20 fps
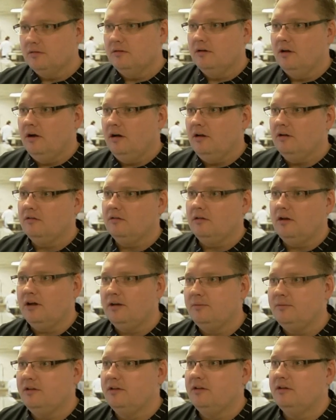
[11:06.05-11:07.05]
Ja, also da
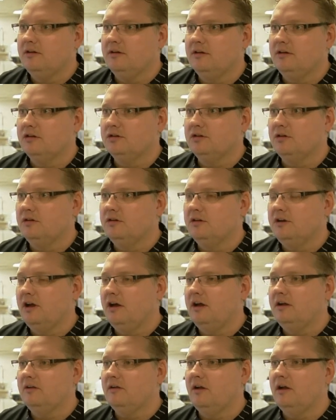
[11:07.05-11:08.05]
gibt es äh, schon die
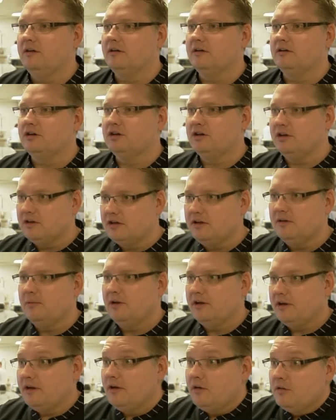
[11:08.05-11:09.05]
ein oder anderen Geschichten, die
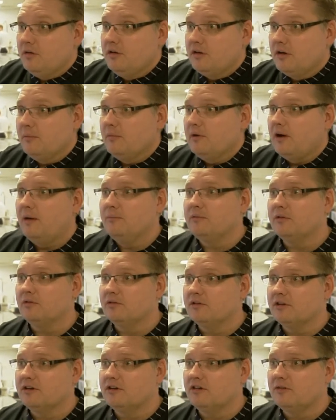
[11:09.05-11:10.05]
man dann natürlich im Rahmen des
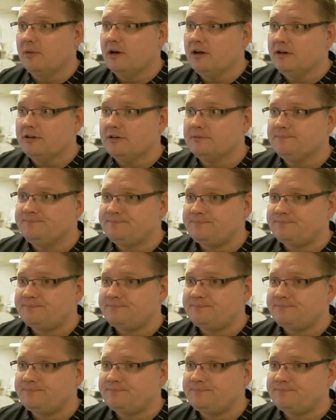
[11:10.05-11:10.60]
Unterrichts macht.